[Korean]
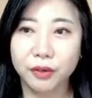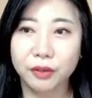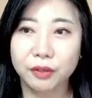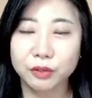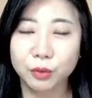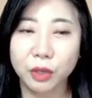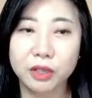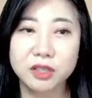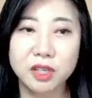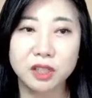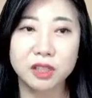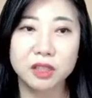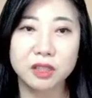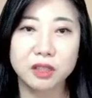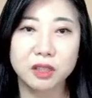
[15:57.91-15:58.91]
그래서
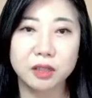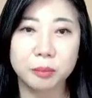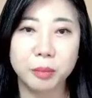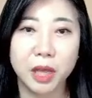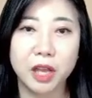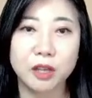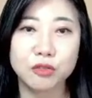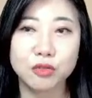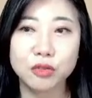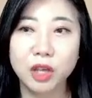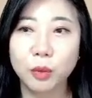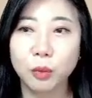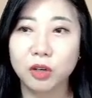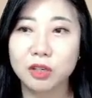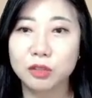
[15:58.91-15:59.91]
굉장히 배수의
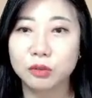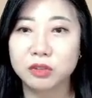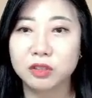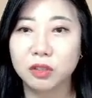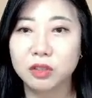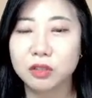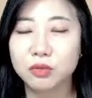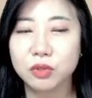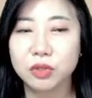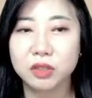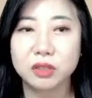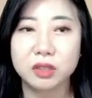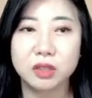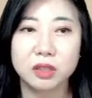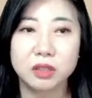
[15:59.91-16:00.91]
원리로 늘어날 수 있는
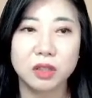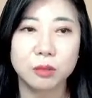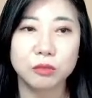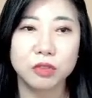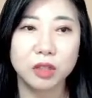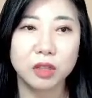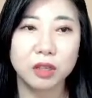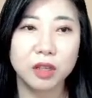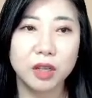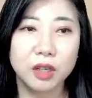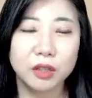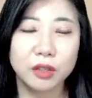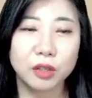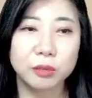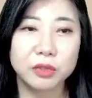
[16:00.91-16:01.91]
일이기 때문에
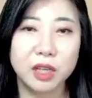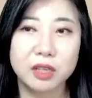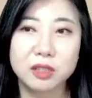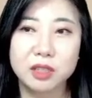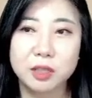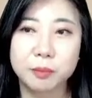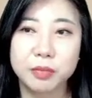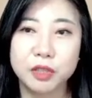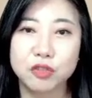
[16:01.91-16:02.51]
여러분들 STP